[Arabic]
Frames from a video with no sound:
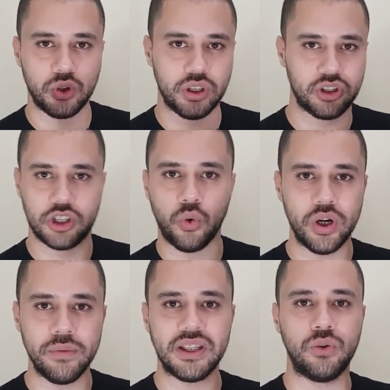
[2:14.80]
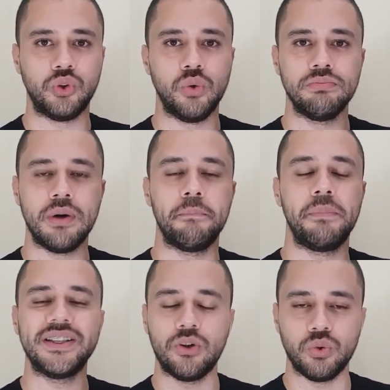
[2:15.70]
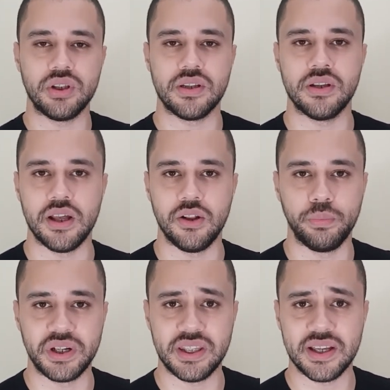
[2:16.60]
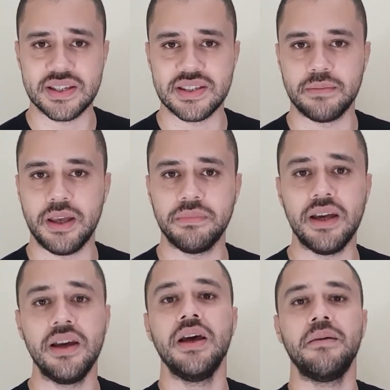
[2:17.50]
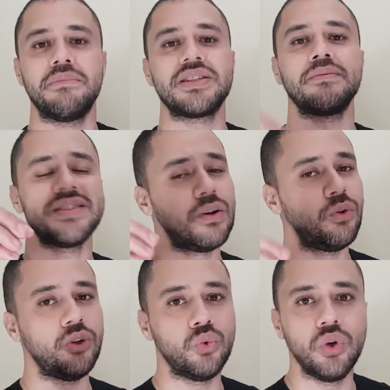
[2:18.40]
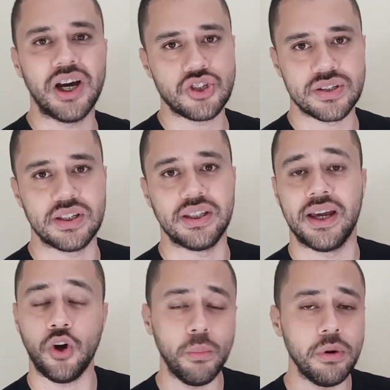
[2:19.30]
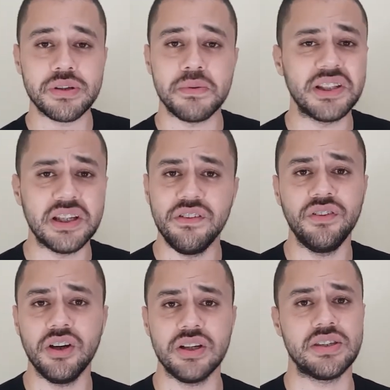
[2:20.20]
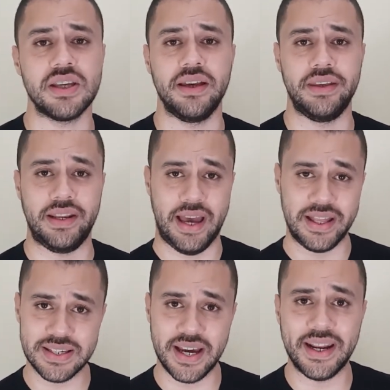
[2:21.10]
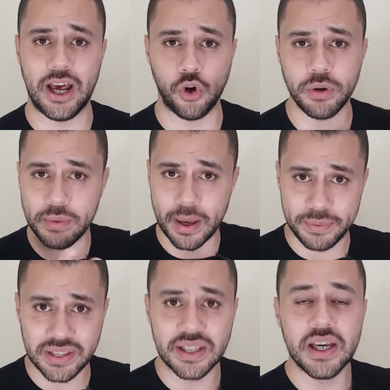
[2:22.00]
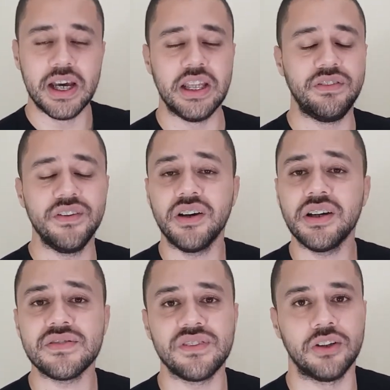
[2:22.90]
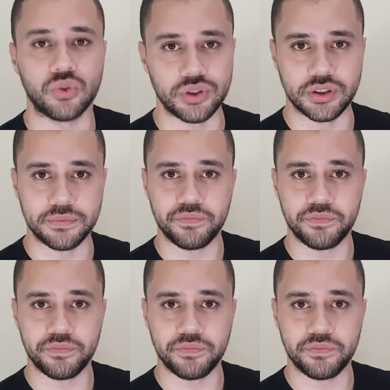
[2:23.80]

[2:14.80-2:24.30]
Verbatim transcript: اخترعوه امتى او ان هم بداوا الاوبريتنج سيستم ده امتى بس مثلا نقول 10 سنين انا عمري ما سمعت ان في فيروس يعني عندي انا انا عمري ما قابلت ان في فيروس في الاندرويد